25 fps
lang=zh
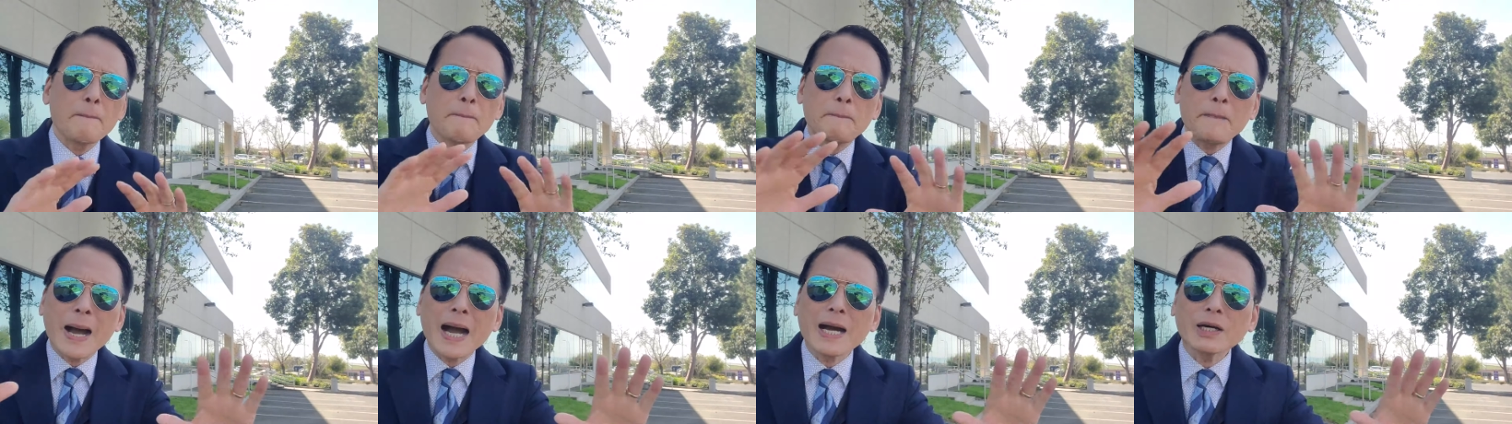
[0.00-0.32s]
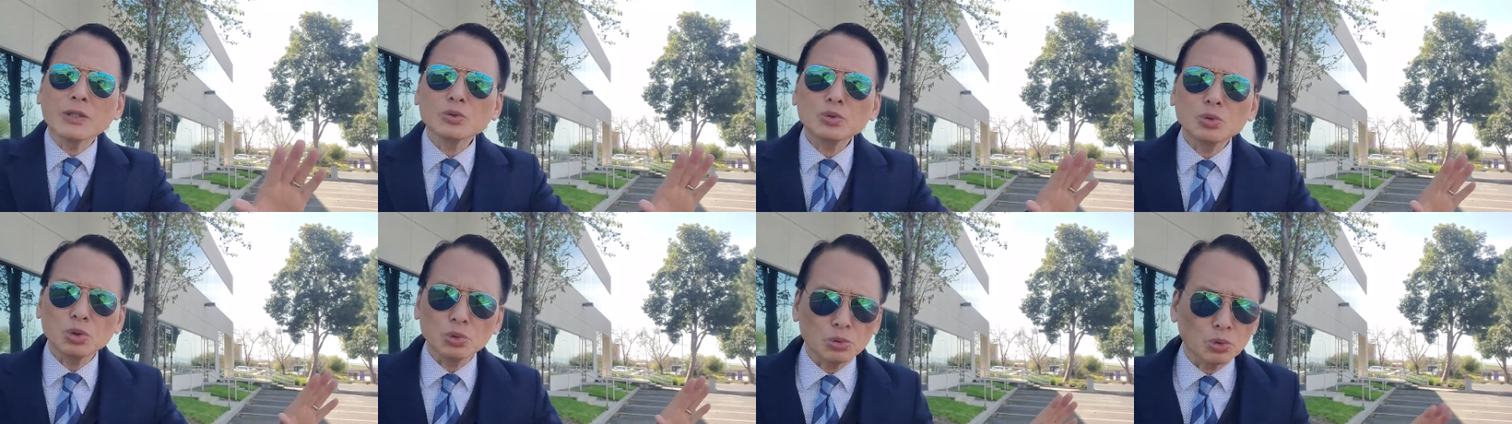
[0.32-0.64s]

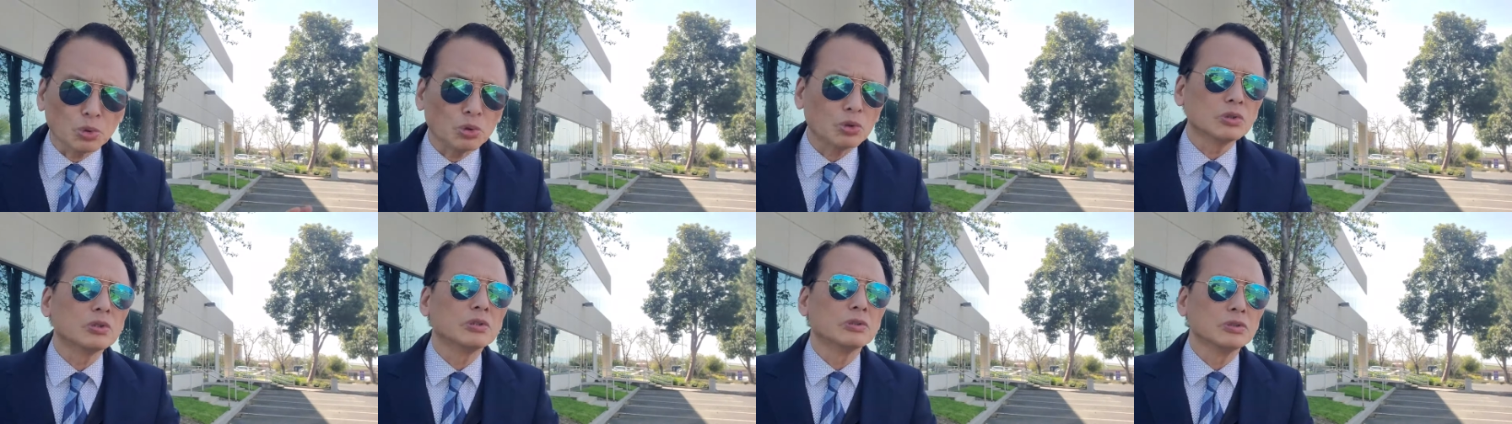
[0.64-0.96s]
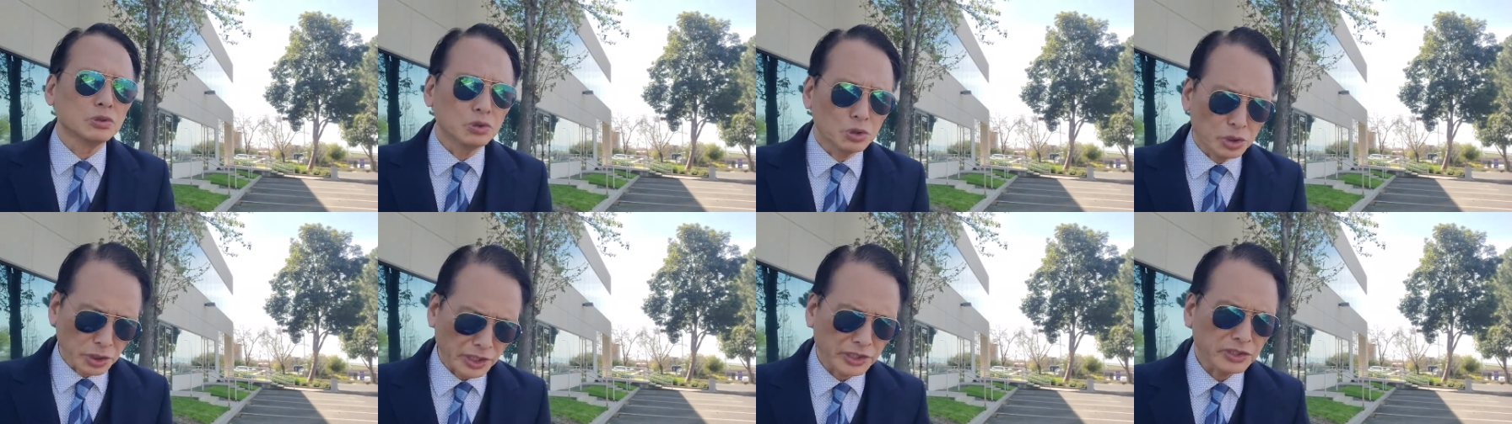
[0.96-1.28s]
帮助
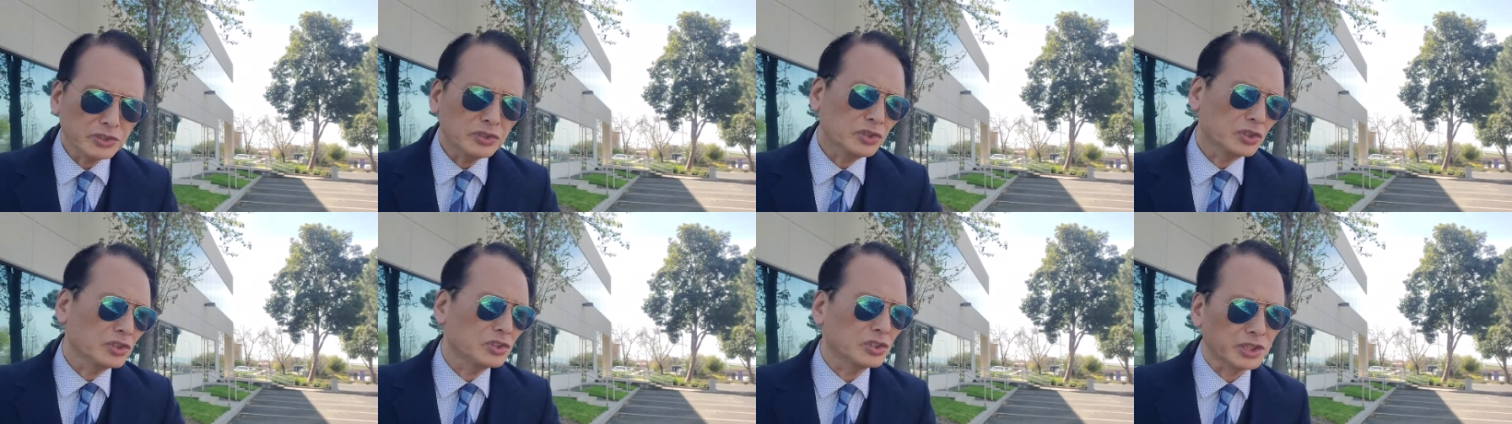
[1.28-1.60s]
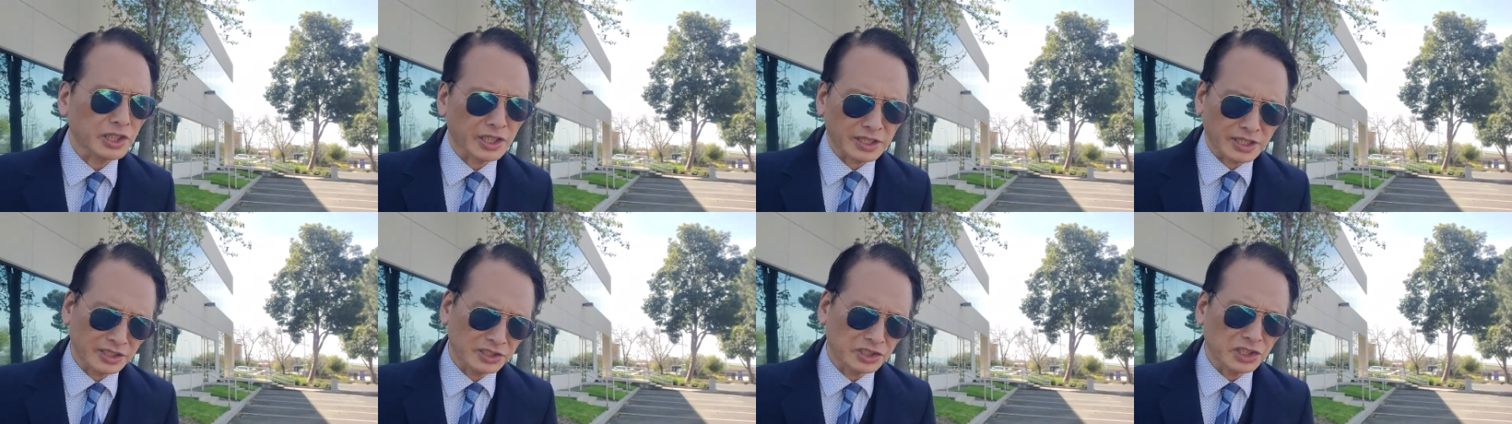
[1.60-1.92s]
全世
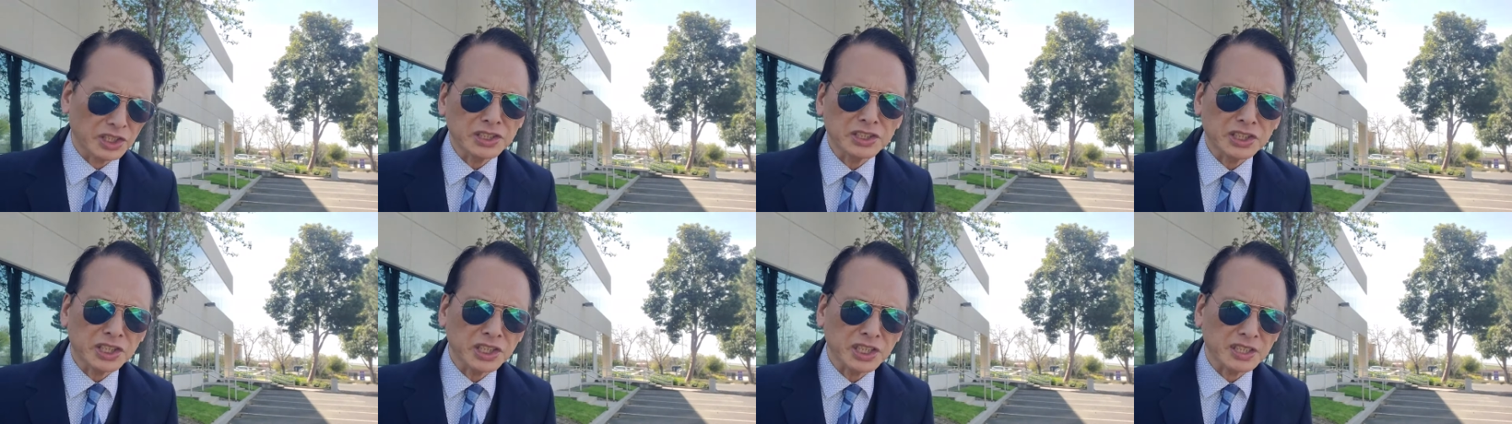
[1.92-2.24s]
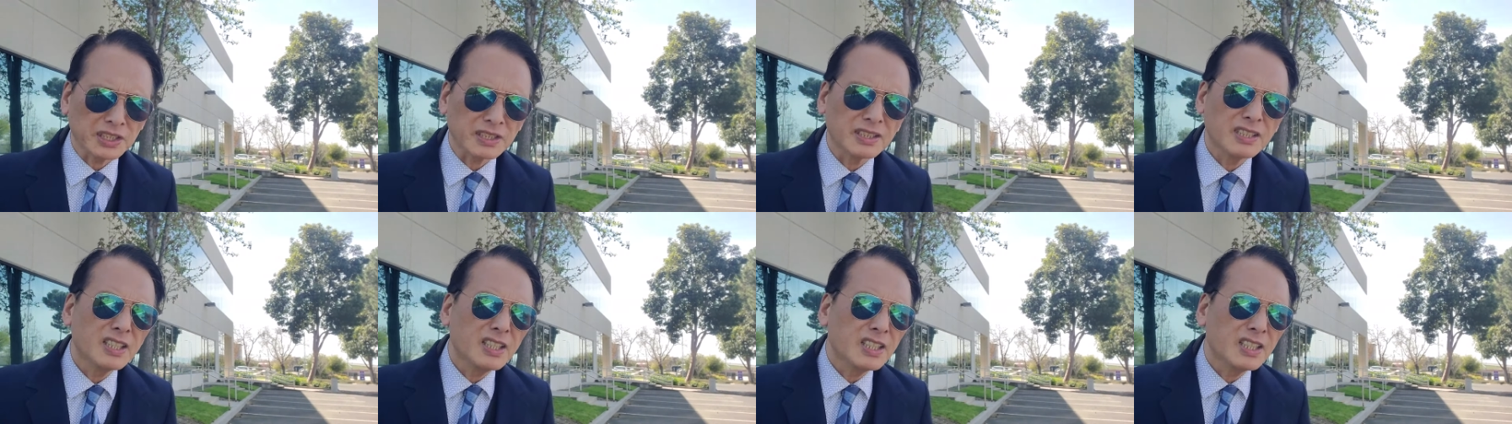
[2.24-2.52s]
界的经济。